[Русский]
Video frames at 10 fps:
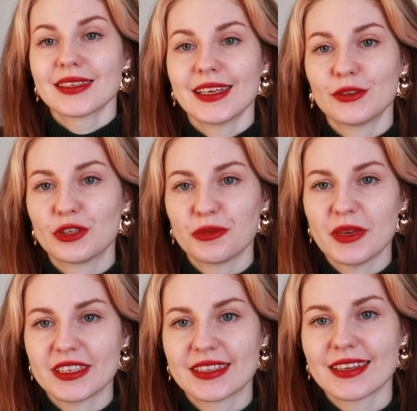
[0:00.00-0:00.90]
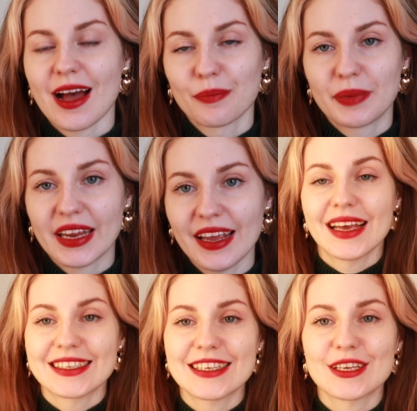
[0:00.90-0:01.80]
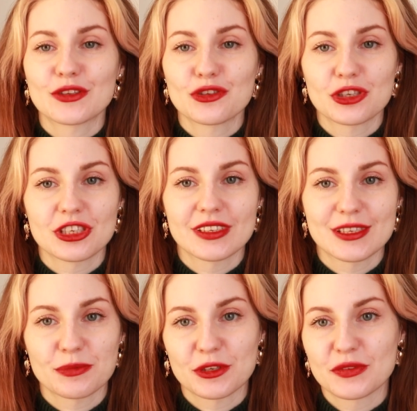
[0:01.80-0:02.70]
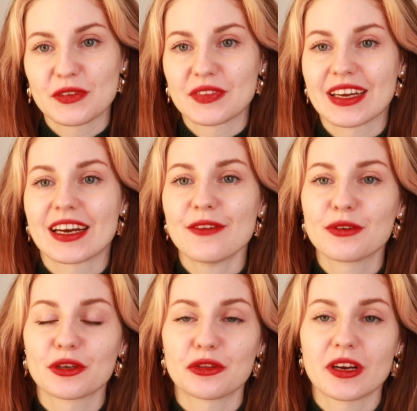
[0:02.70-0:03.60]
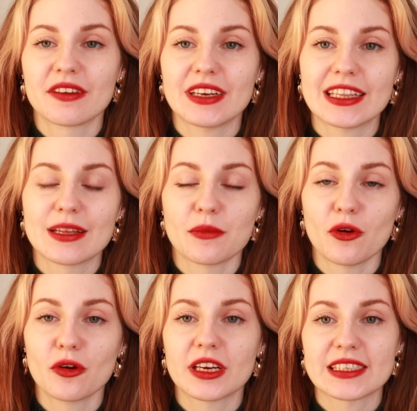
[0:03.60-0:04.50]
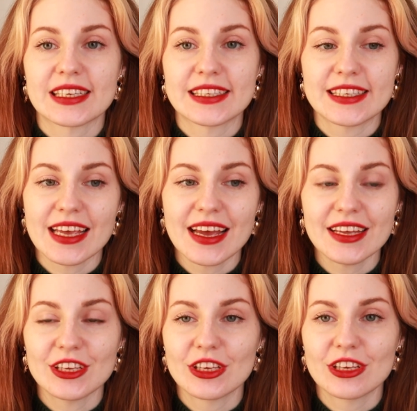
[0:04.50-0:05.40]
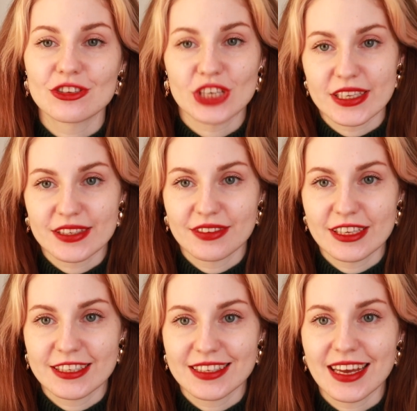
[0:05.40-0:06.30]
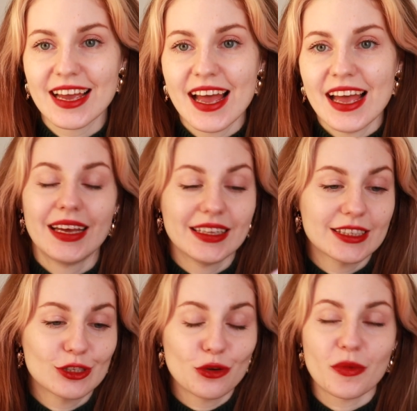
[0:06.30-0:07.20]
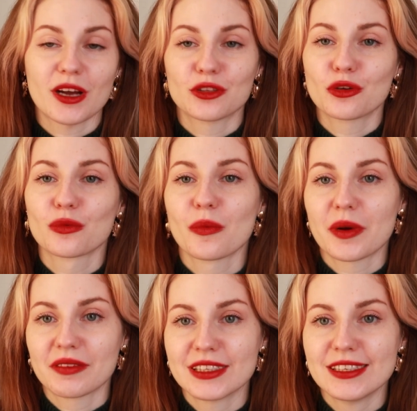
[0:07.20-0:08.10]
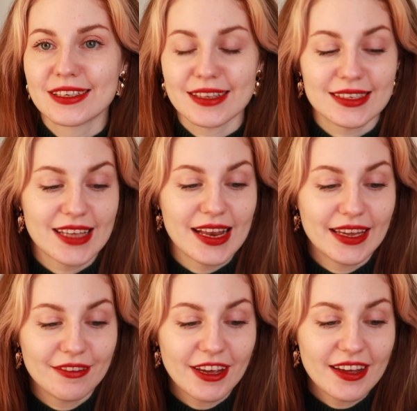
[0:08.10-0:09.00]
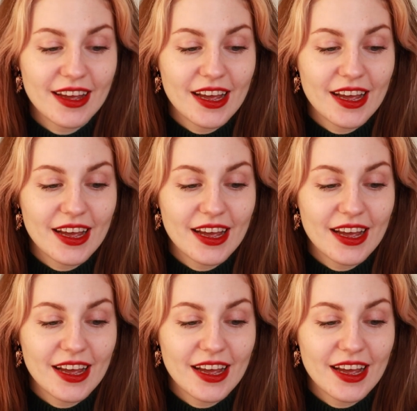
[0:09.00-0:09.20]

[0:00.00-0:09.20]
Следующий месяц апрель. И здесь я тоже решила использовать фотографию, которая говорит нам о красоте и женственности. И это съемка, которую мы проводили на заливе.